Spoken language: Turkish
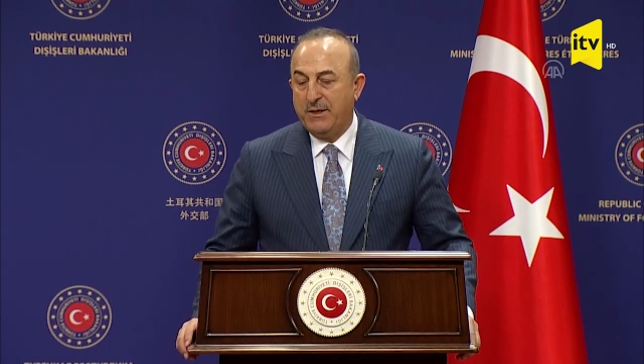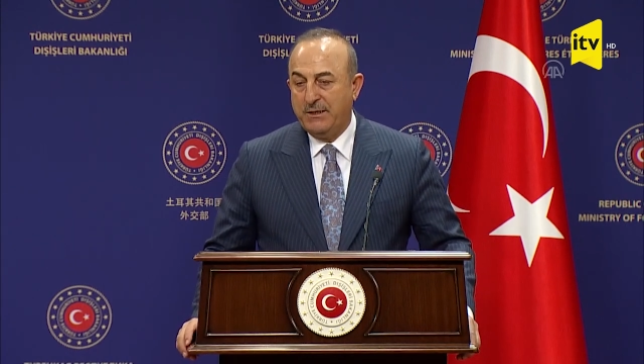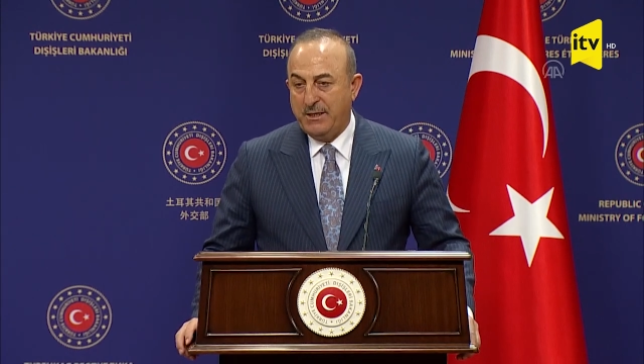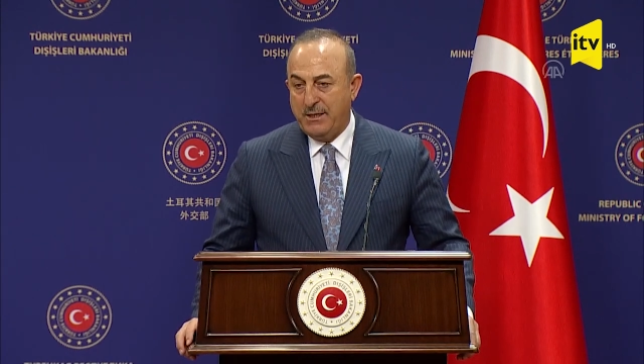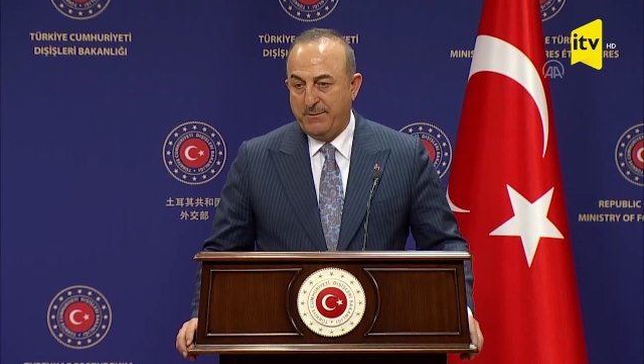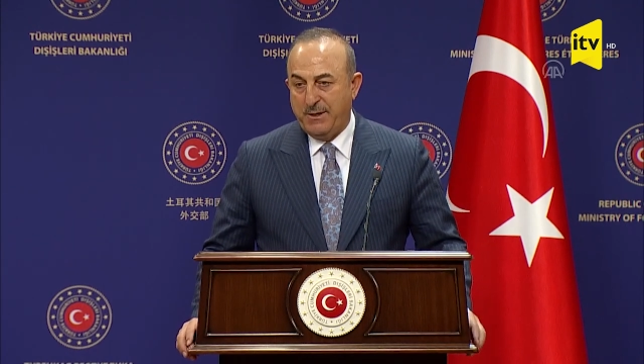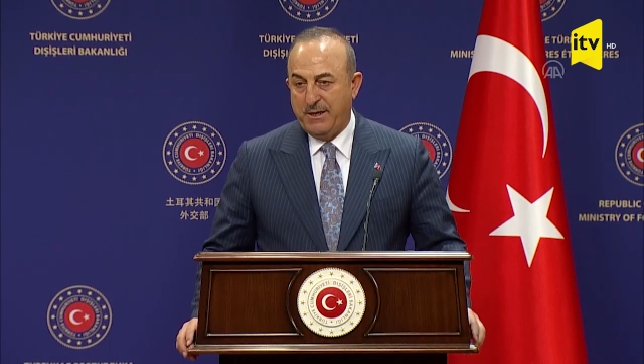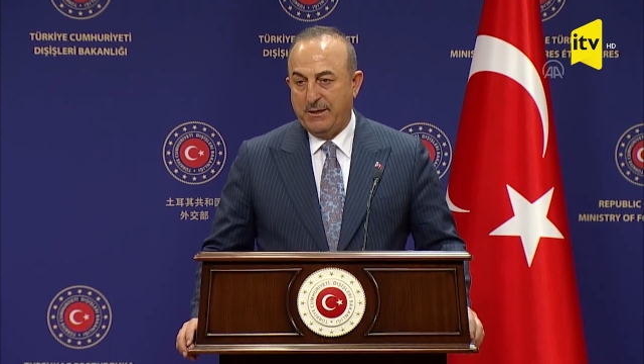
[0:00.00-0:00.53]

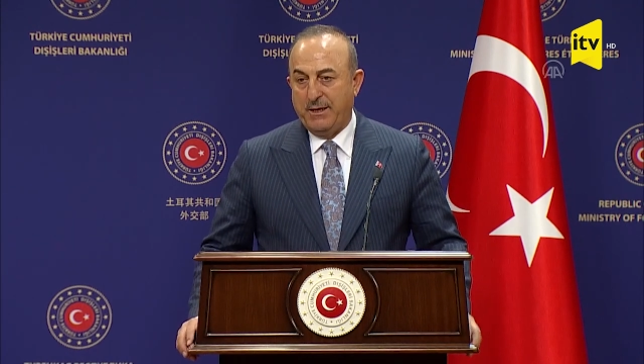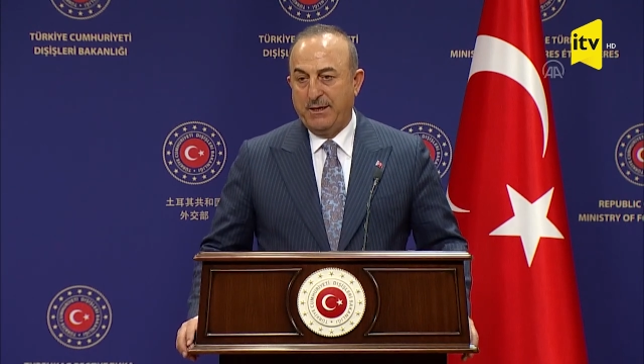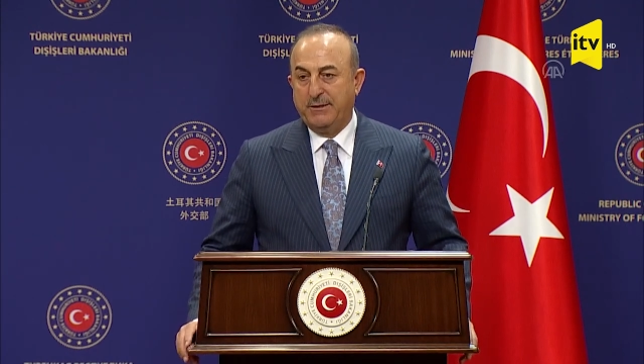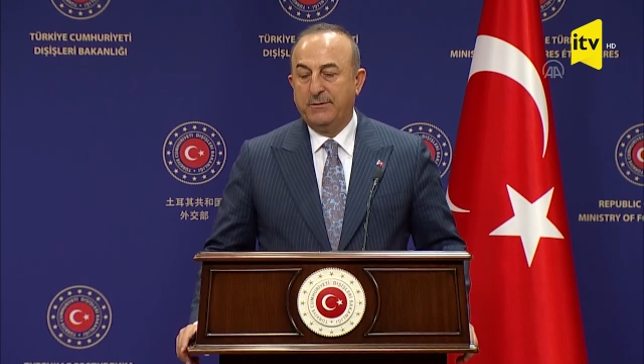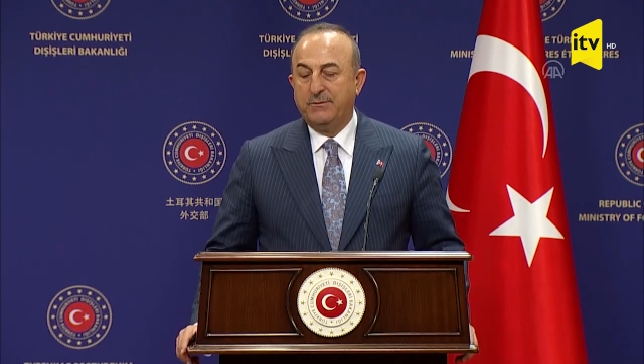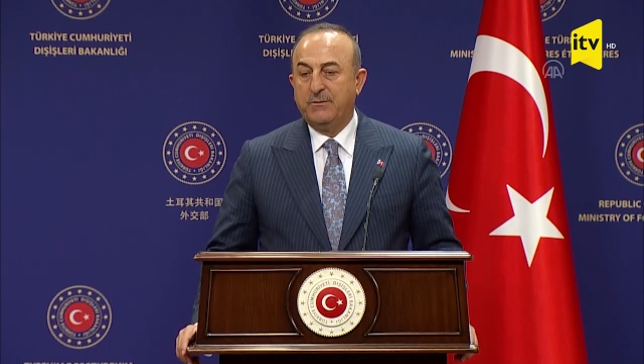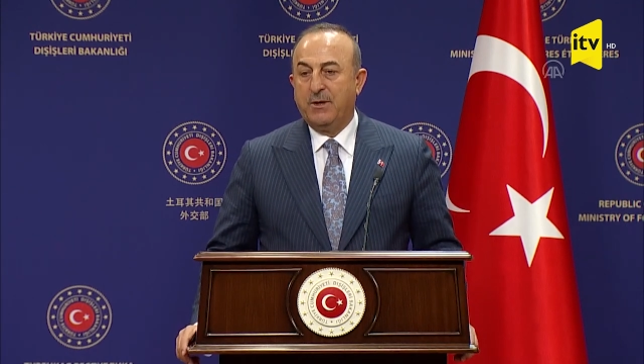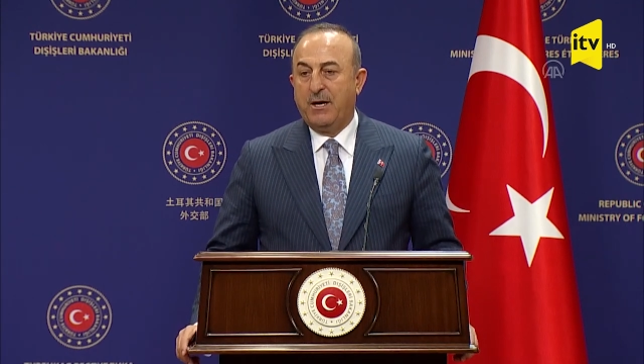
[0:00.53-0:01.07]

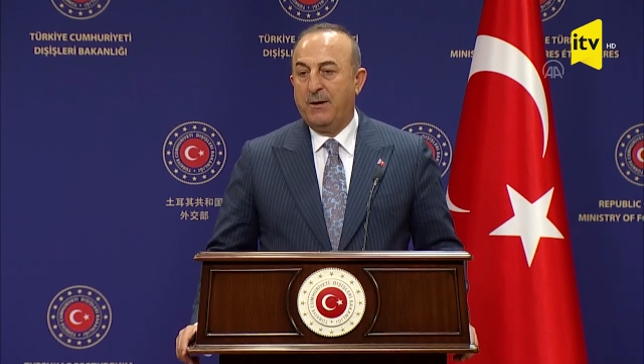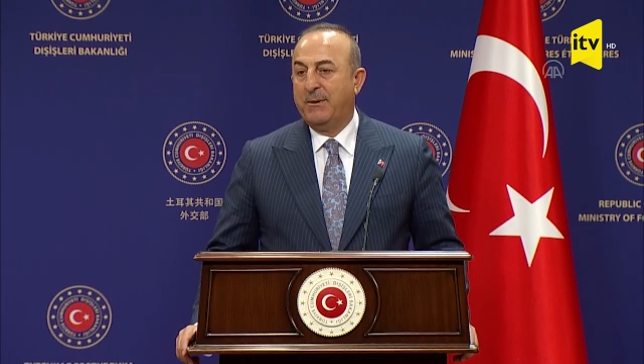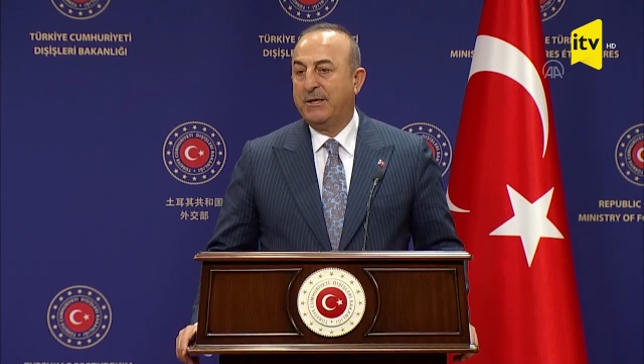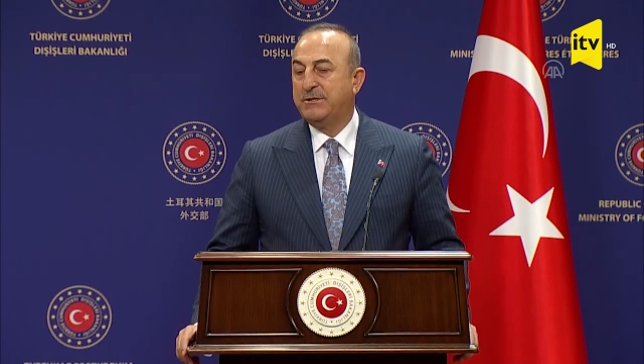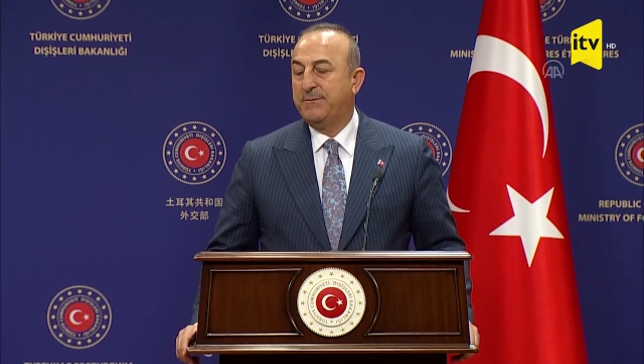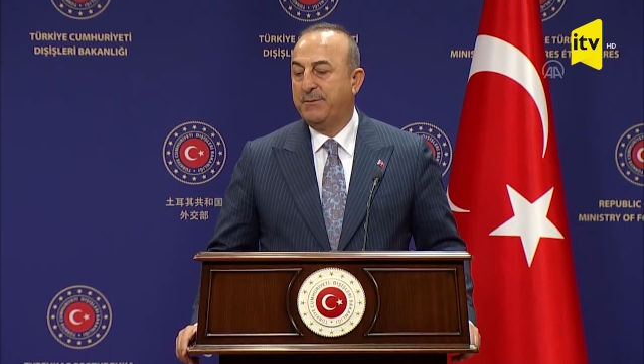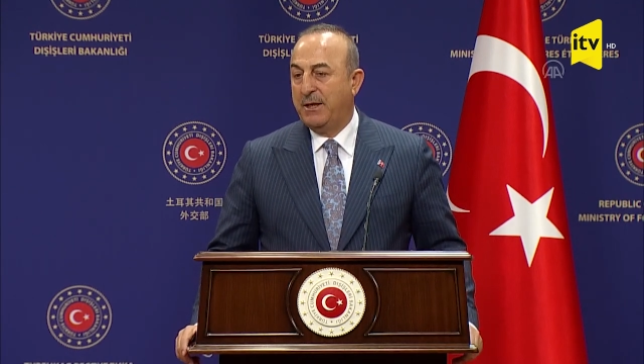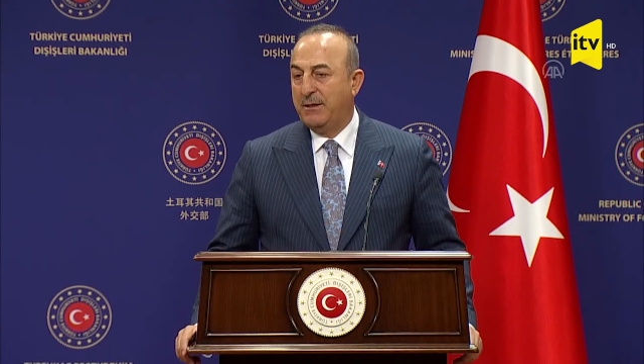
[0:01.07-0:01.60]
YPG'nin
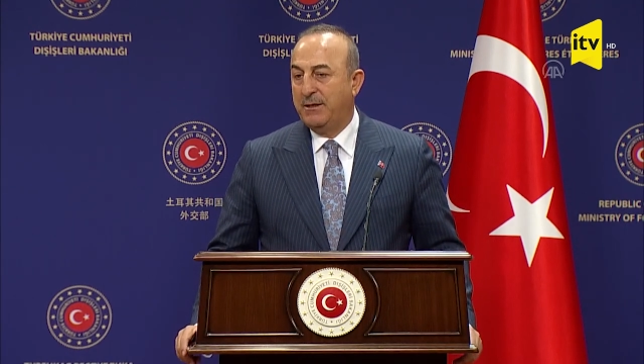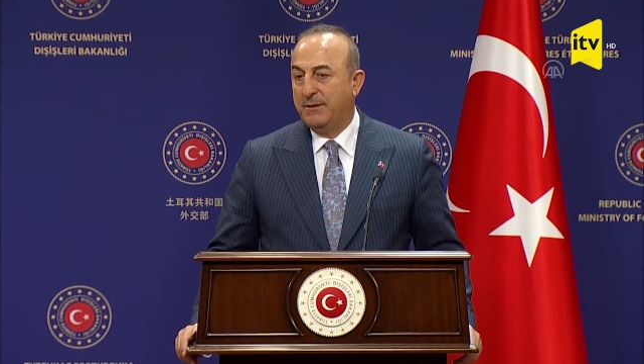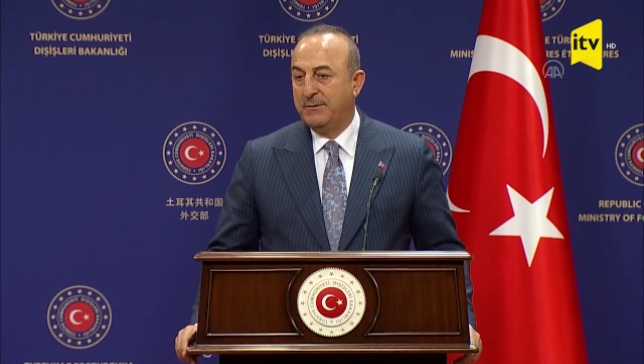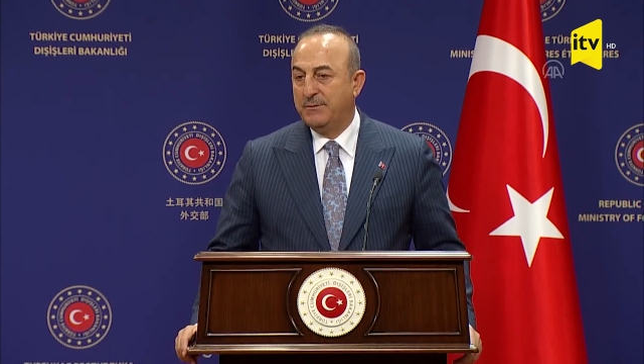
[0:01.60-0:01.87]
amacı belli.